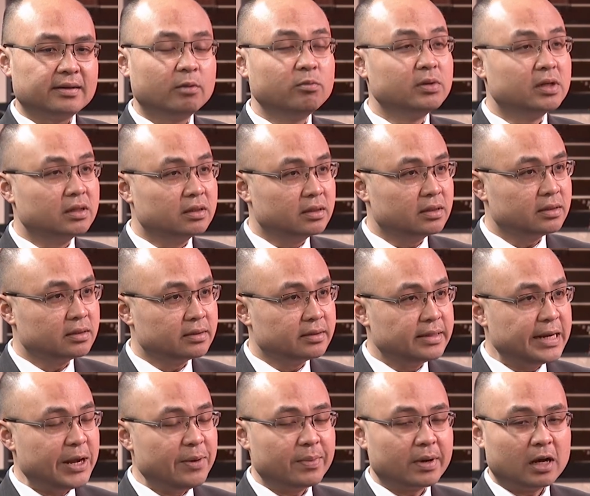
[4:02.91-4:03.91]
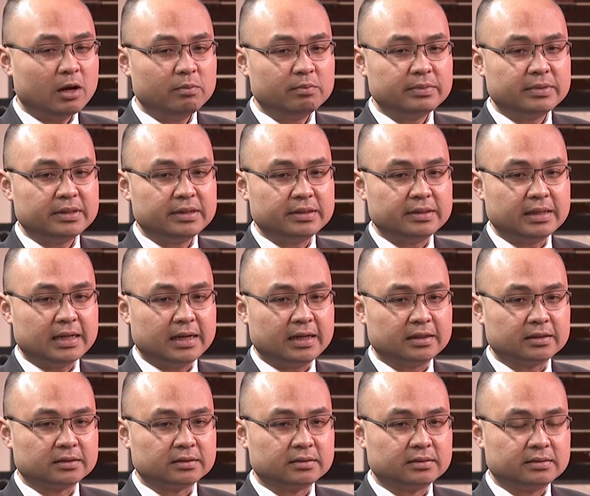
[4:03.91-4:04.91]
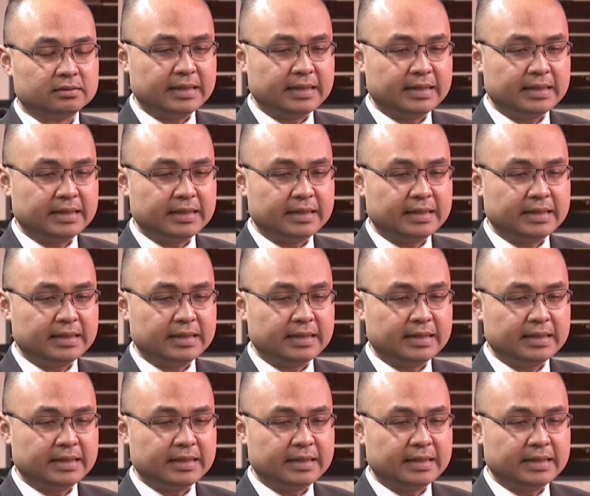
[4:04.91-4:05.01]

đóng cửa nếu mà không uh,